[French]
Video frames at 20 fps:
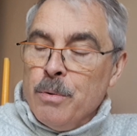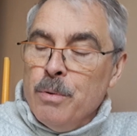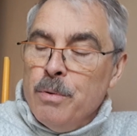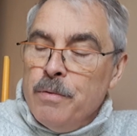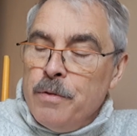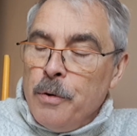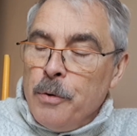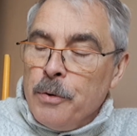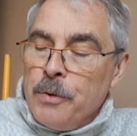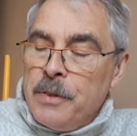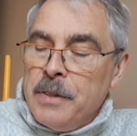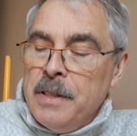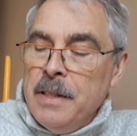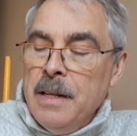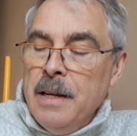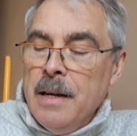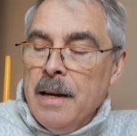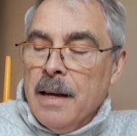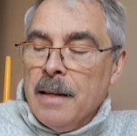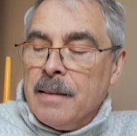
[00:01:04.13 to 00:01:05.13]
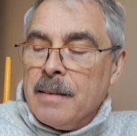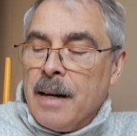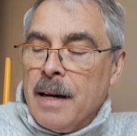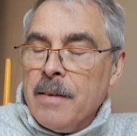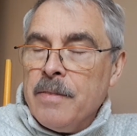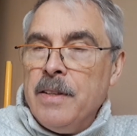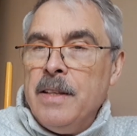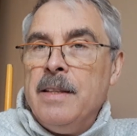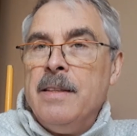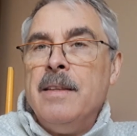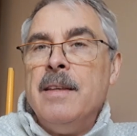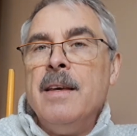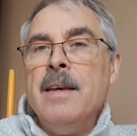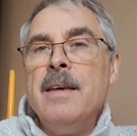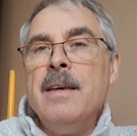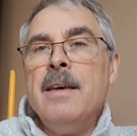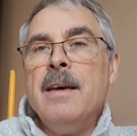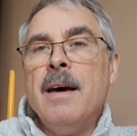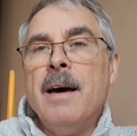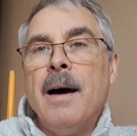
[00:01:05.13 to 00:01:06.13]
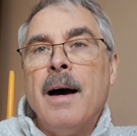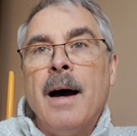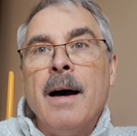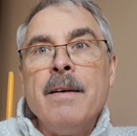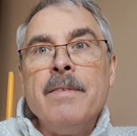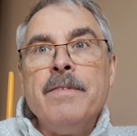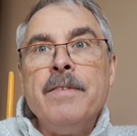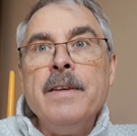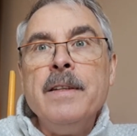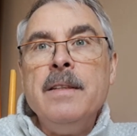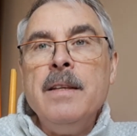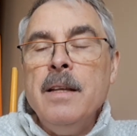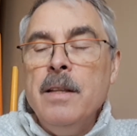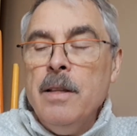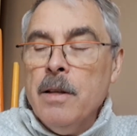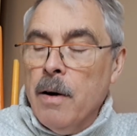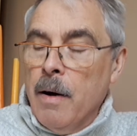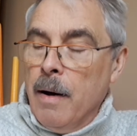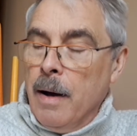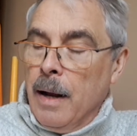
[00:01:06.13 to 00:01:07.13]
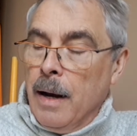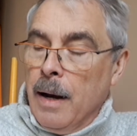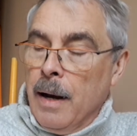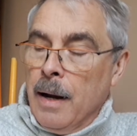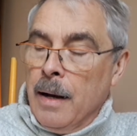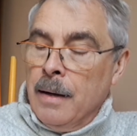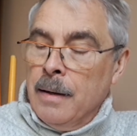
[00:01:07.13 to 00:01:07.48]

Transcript: vont-ils être invités à fêter Noël